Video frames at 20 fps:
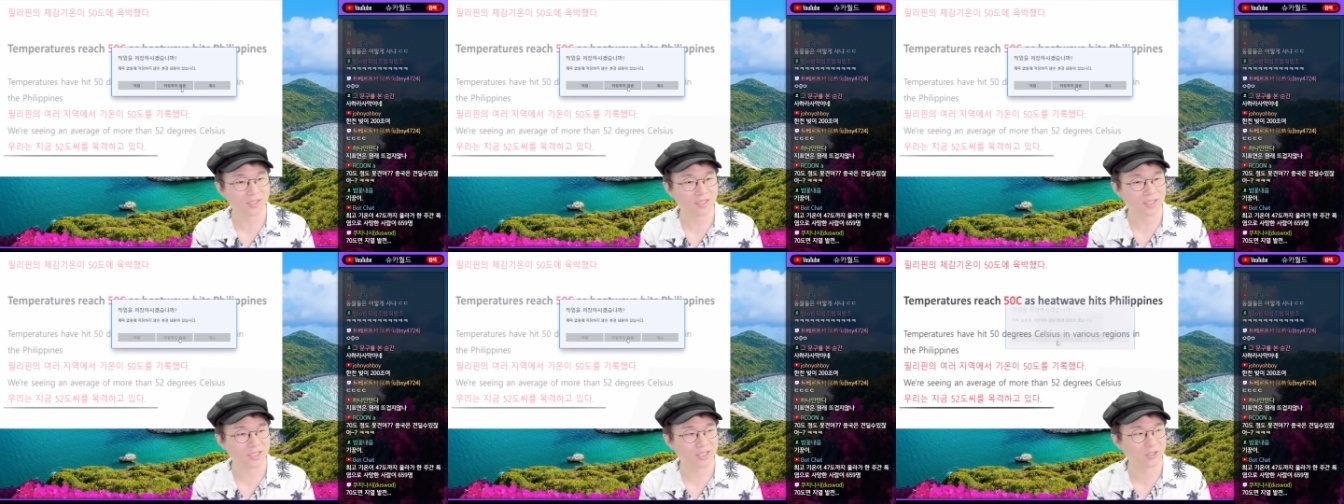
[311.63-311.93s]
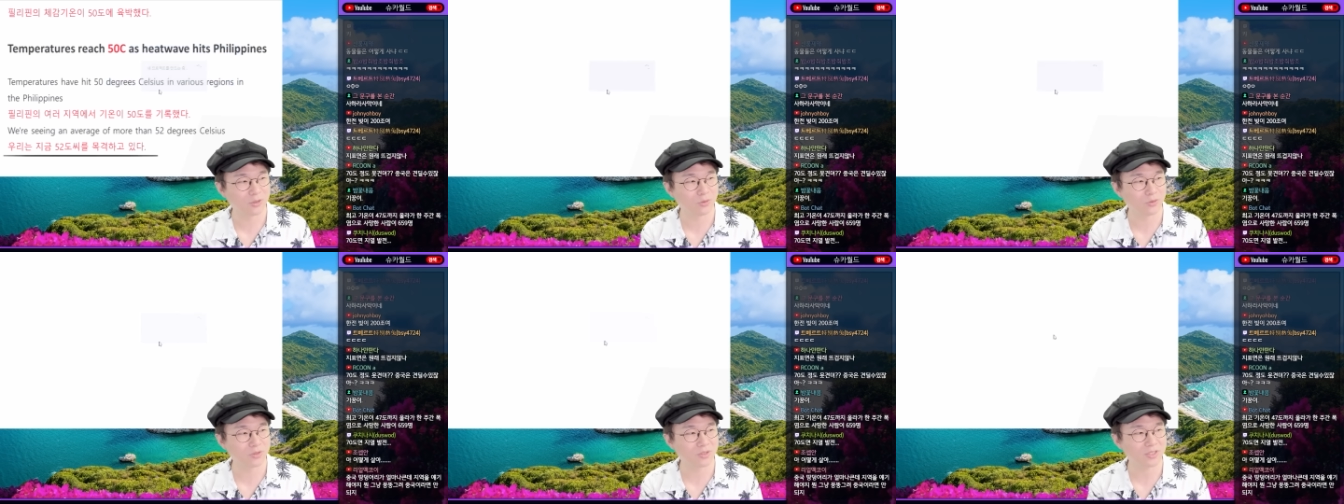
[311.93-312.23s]

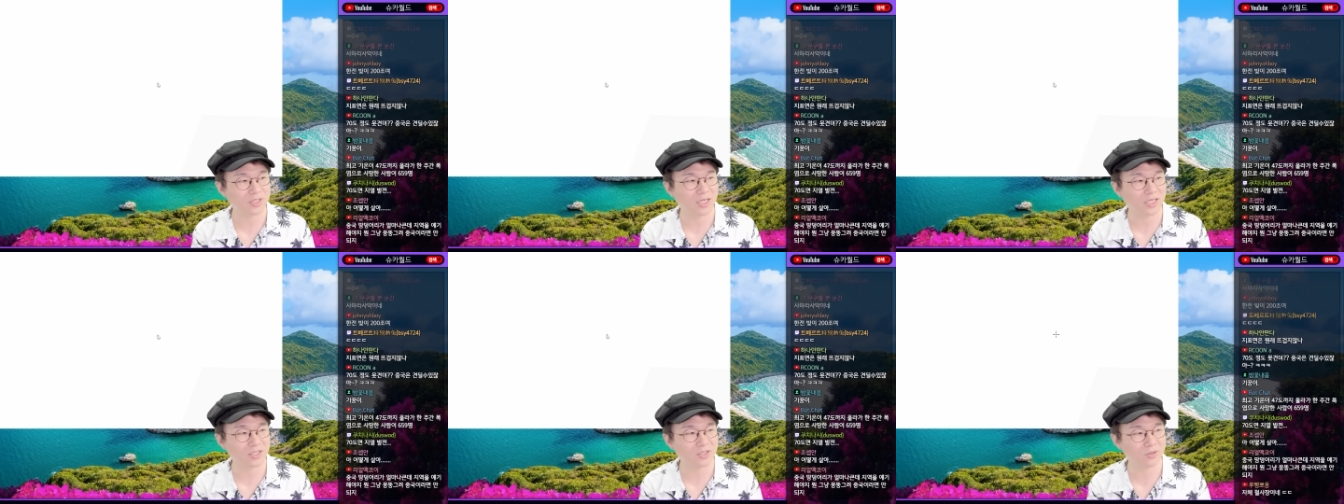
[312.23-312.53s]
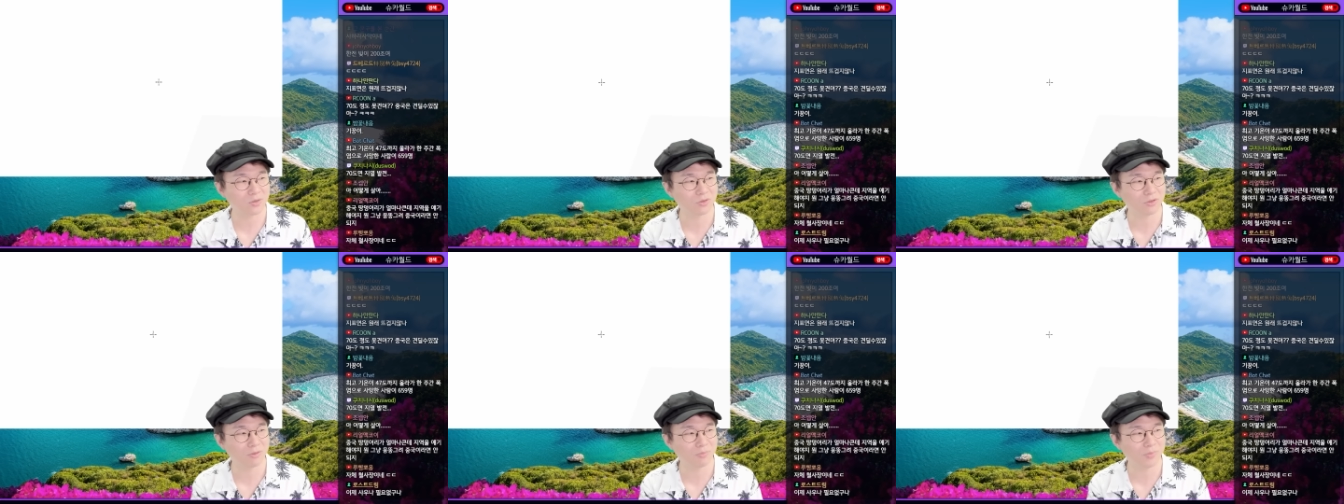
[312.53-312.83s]
기온
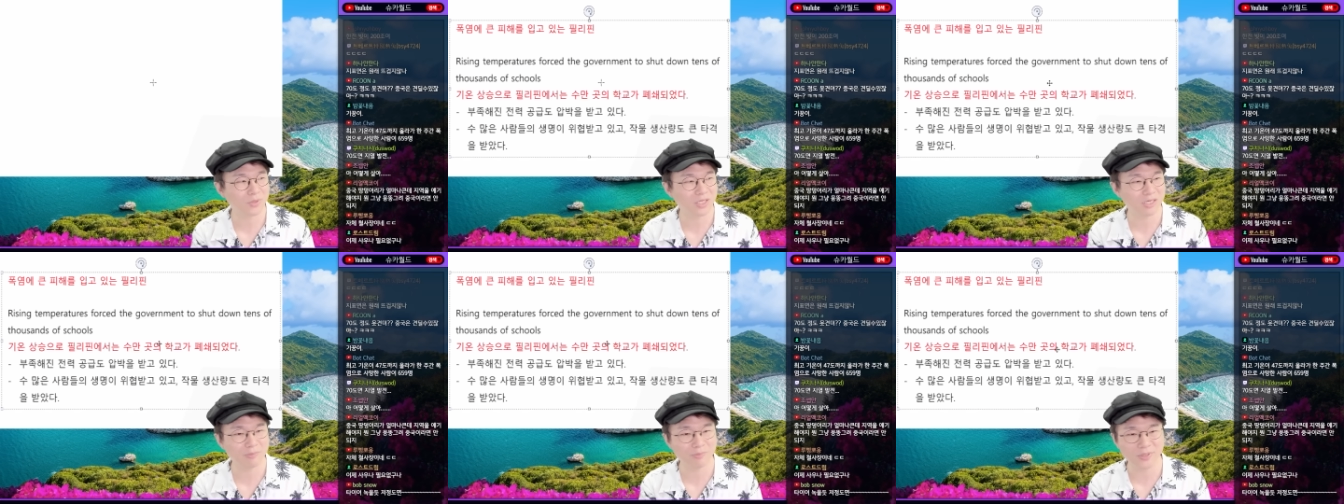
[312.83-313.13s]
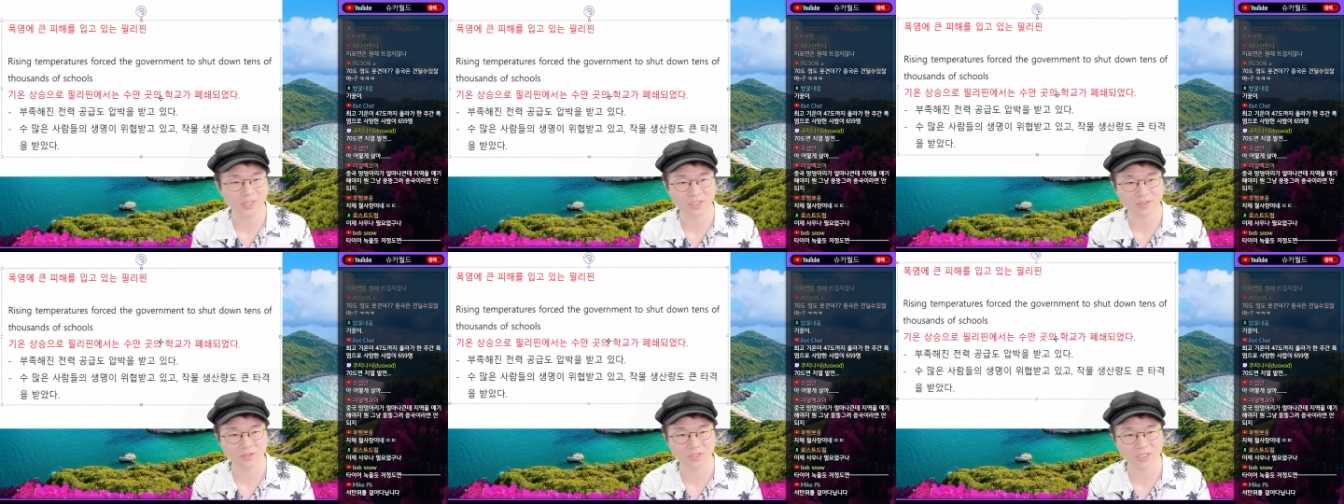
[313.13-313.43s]
상승으로
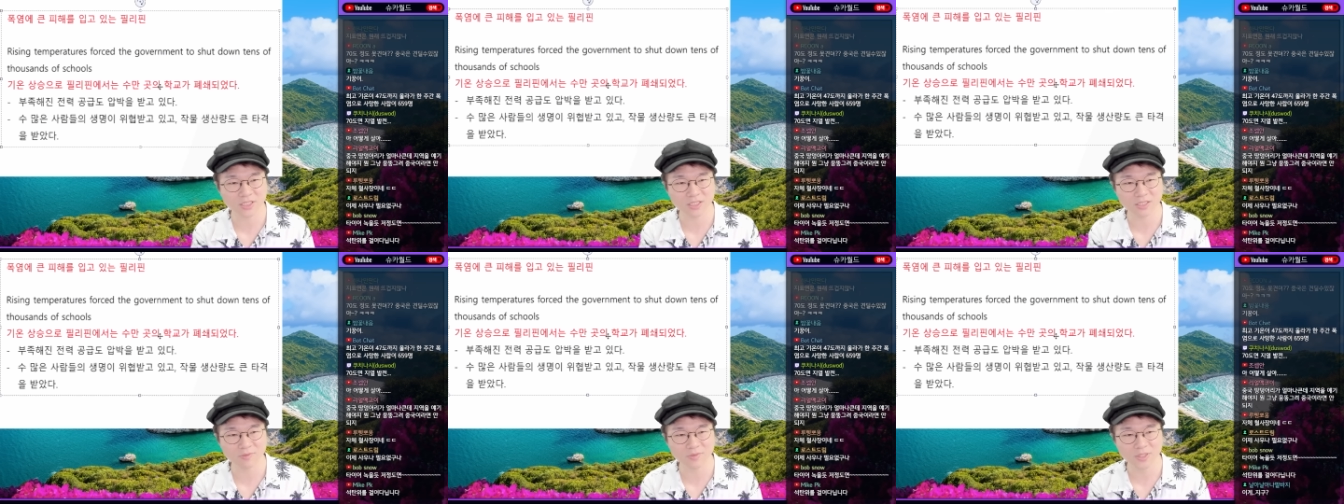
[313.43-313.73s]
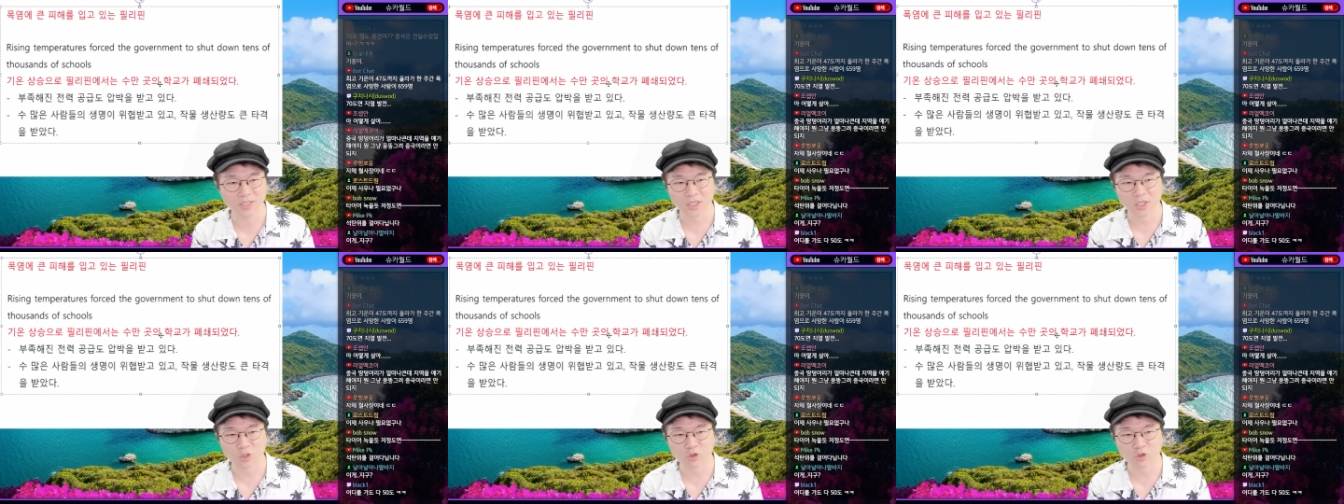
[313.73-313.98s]
필리핀에선 지금